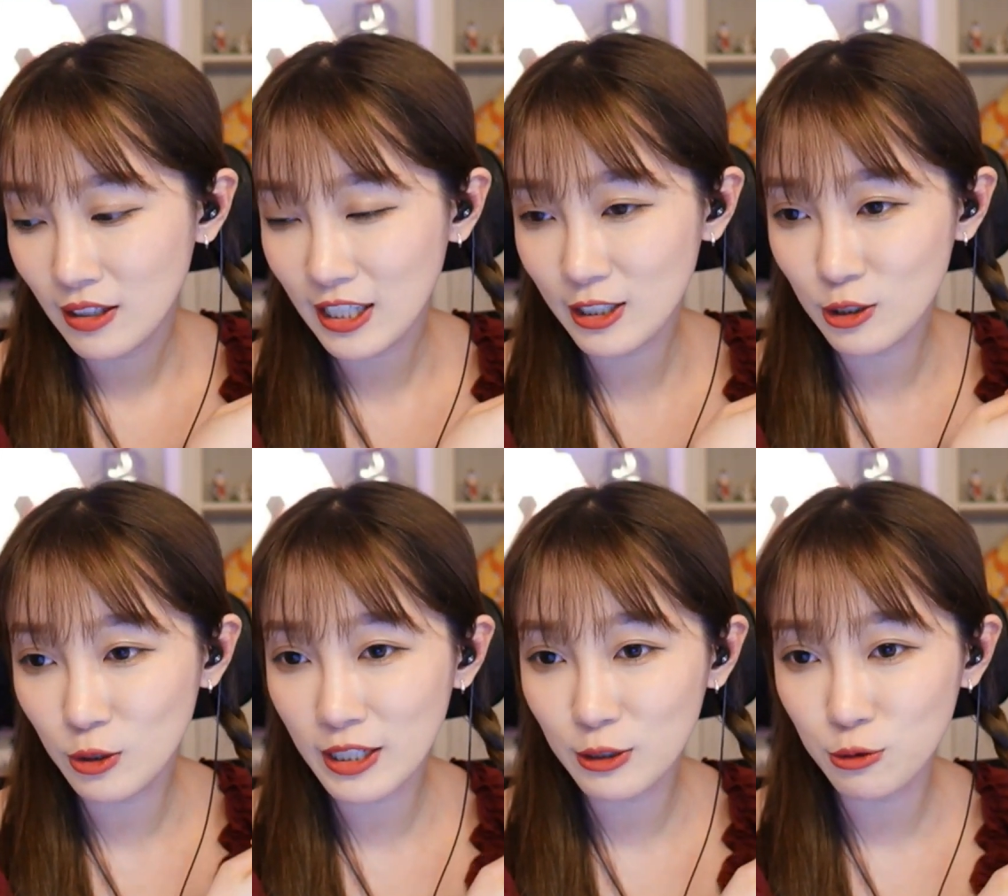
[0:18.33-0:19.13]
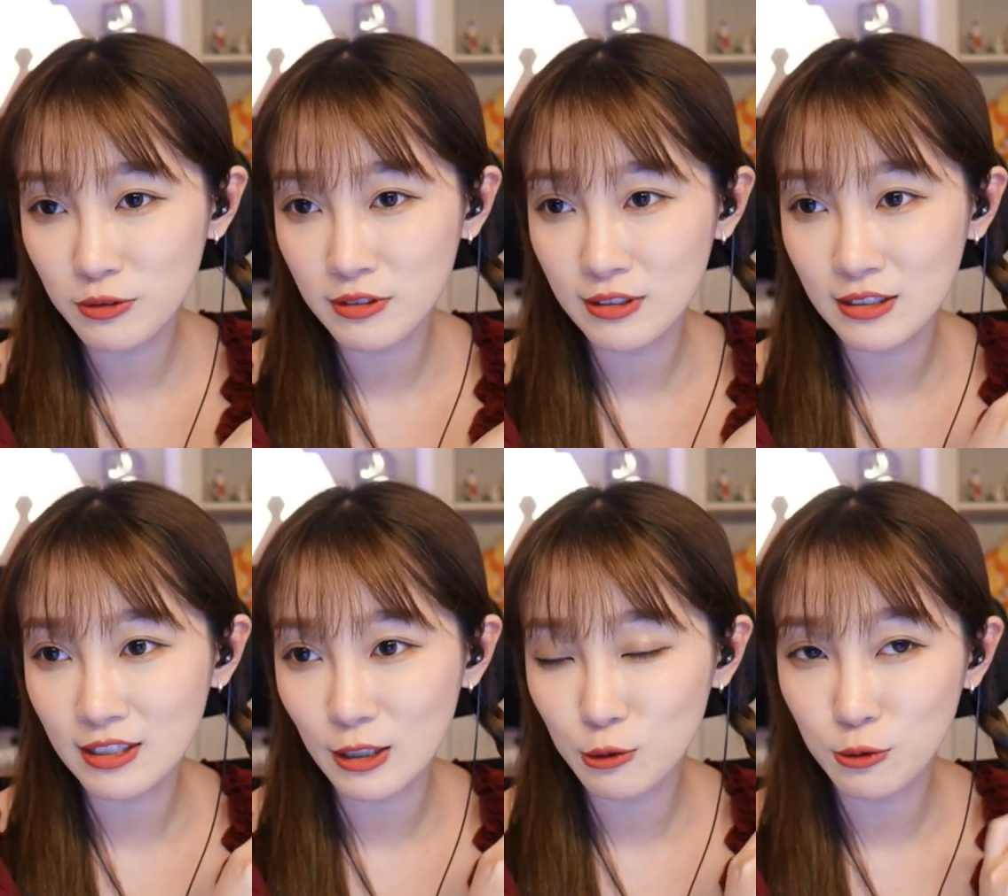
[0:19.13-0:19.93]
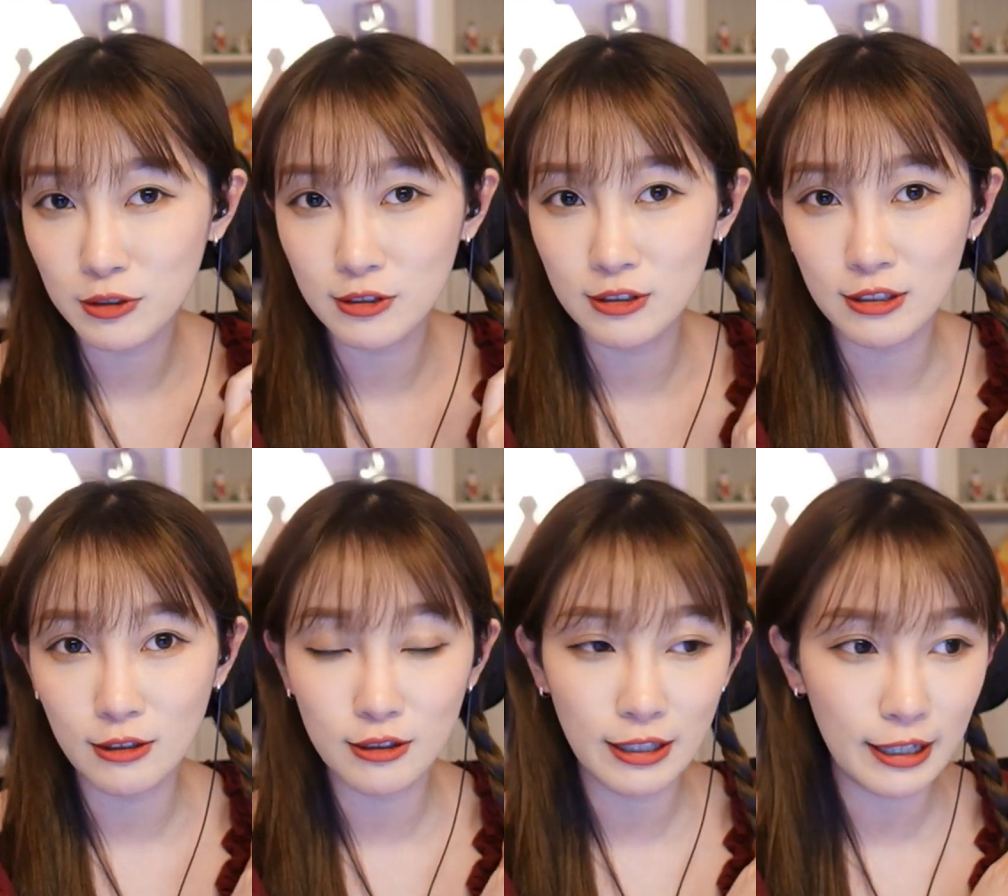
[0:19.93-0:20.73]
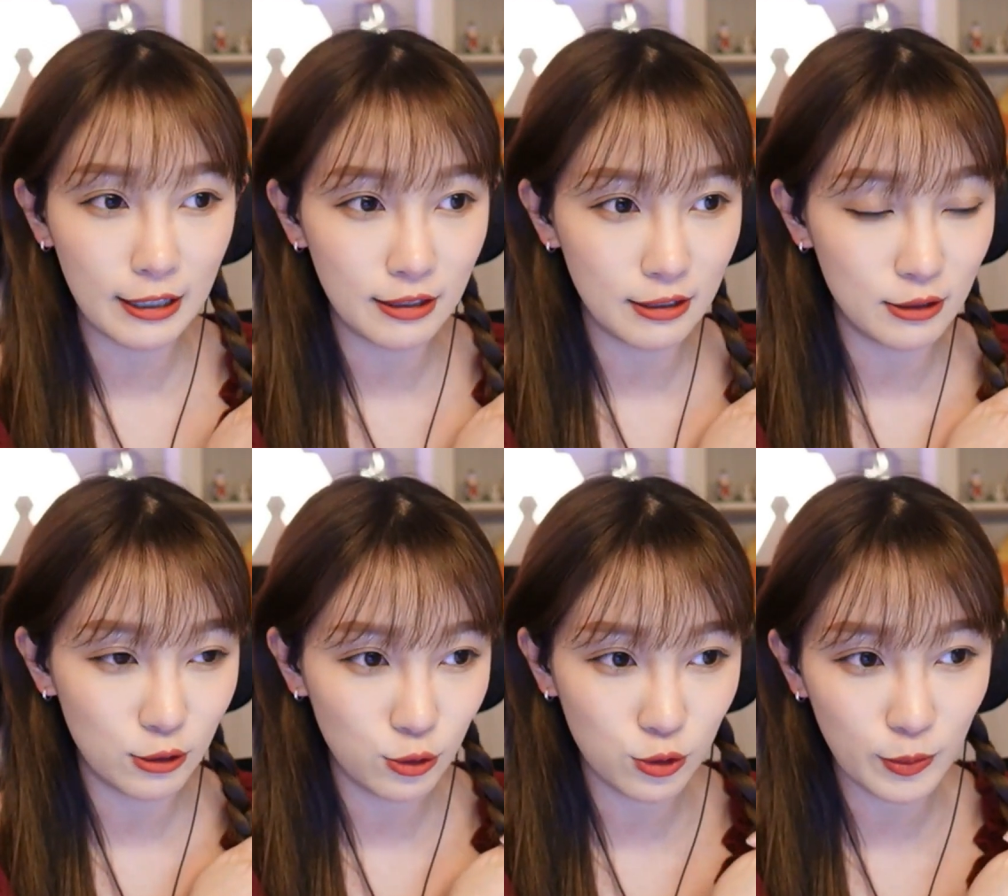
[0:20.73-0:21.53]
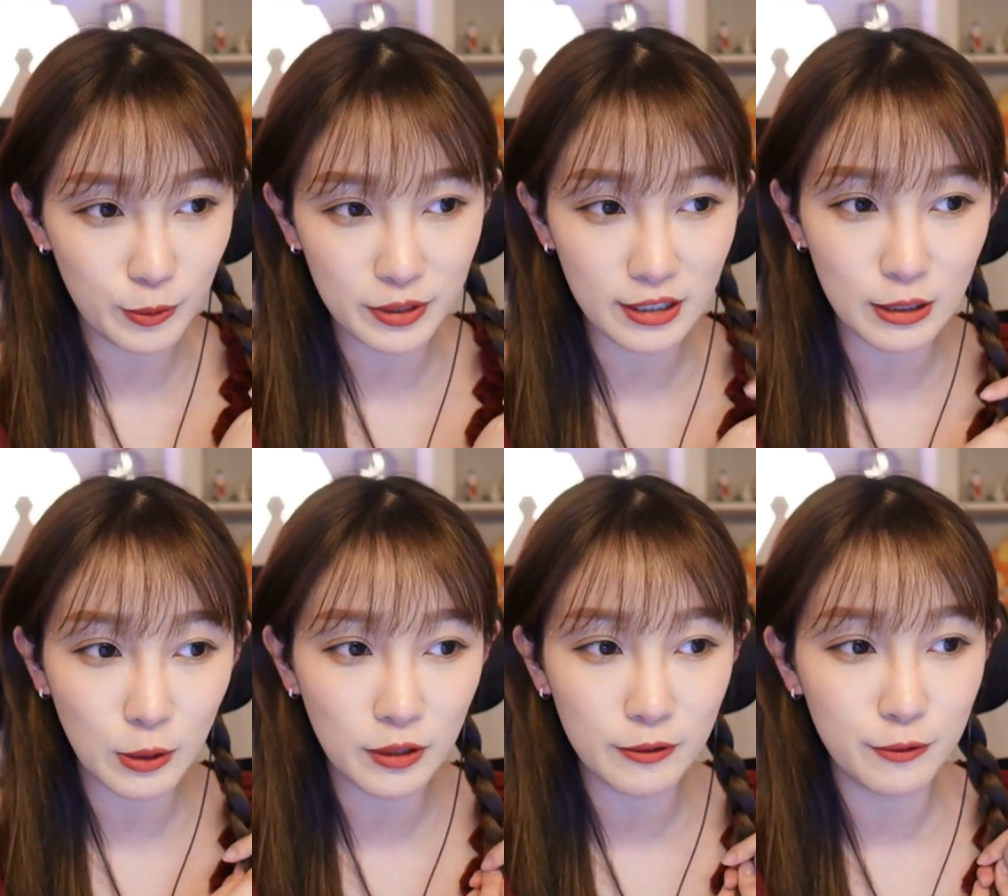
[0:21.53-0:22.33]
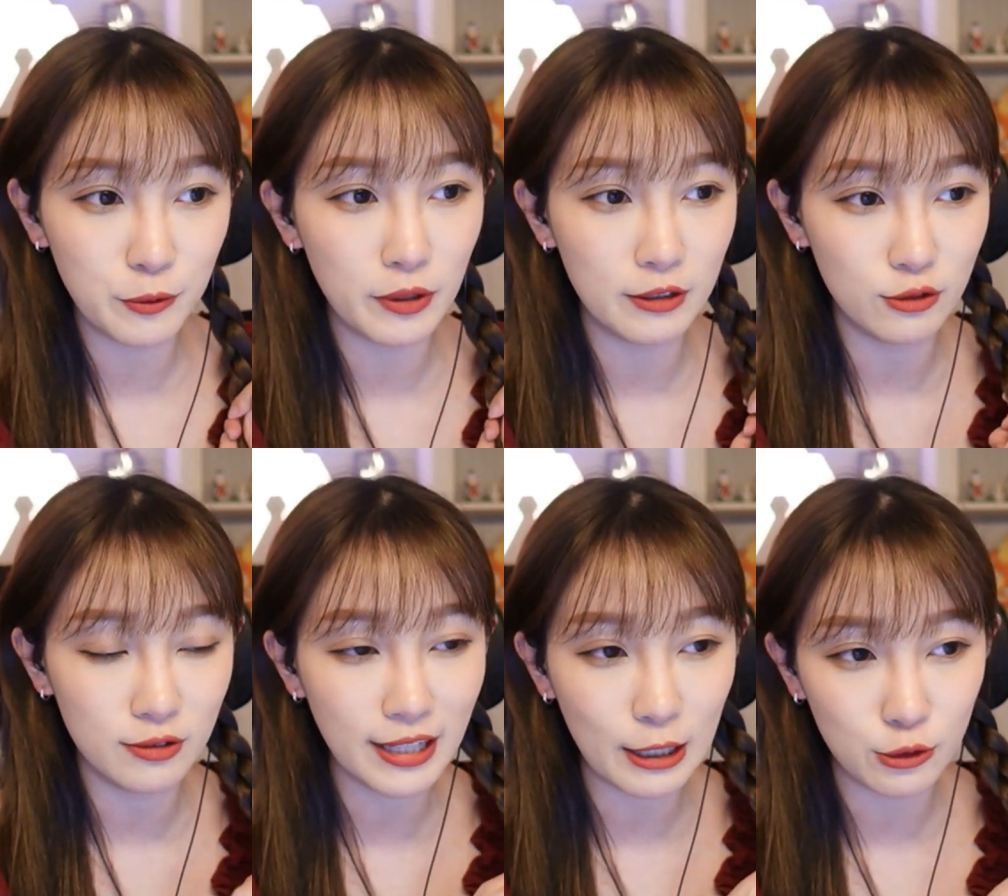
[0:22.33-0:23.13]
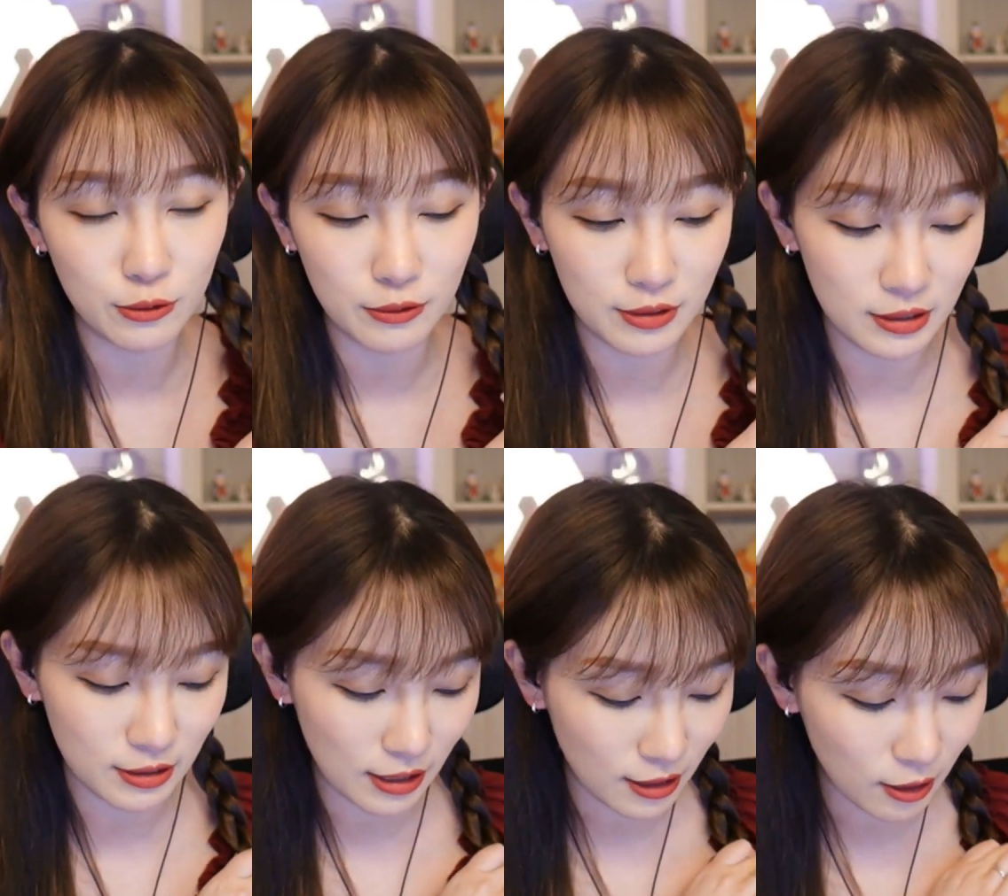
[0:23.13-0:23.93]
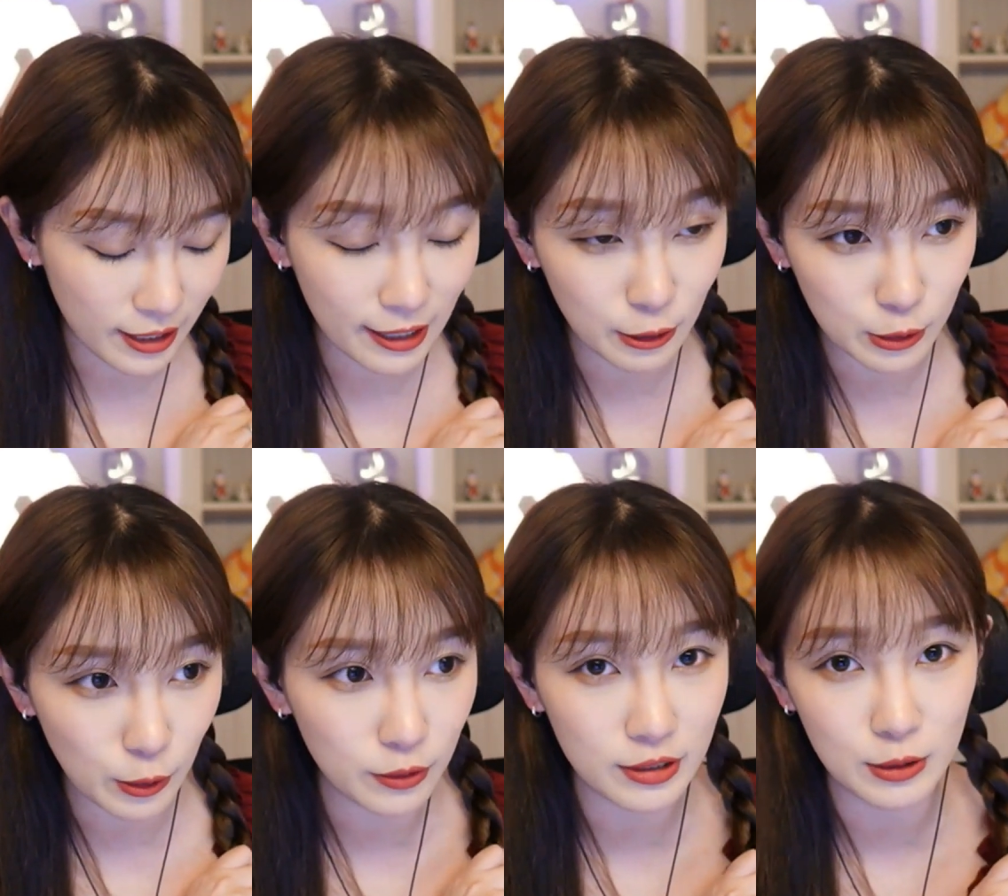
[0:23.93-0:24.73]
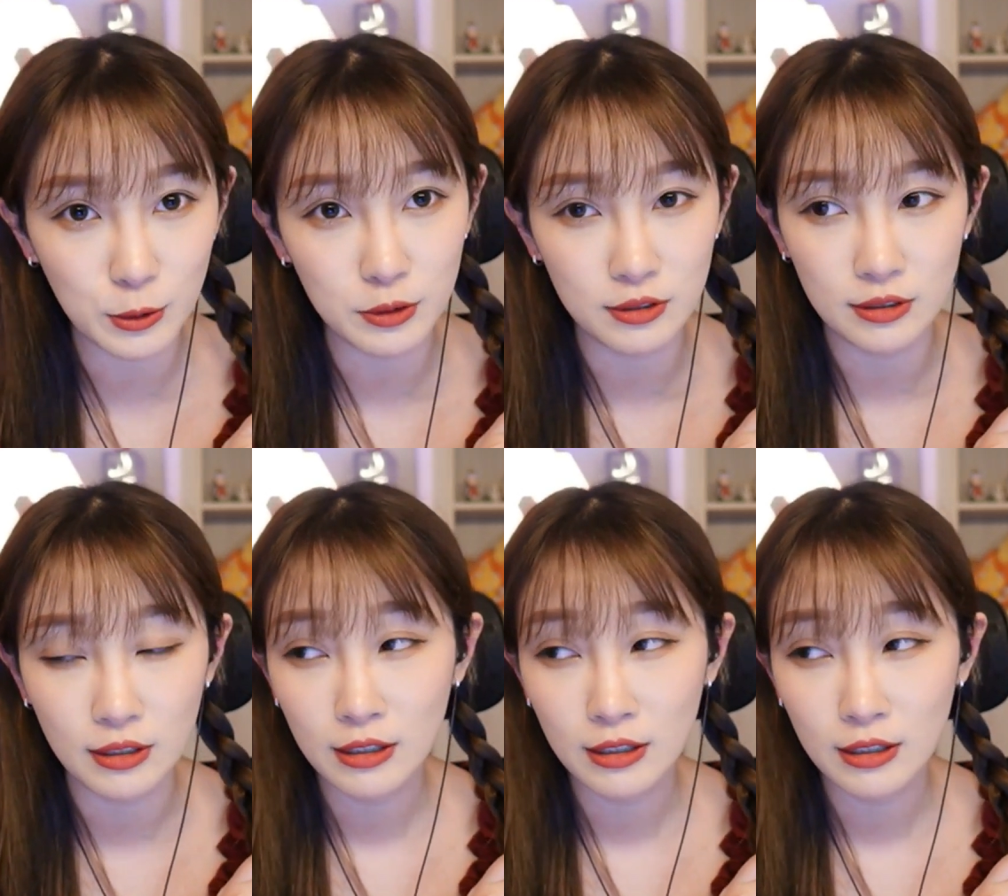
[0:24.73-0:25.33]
一直都在做自己想做事情的台，但是就是不见得会符合就是大众想要看的东西，或是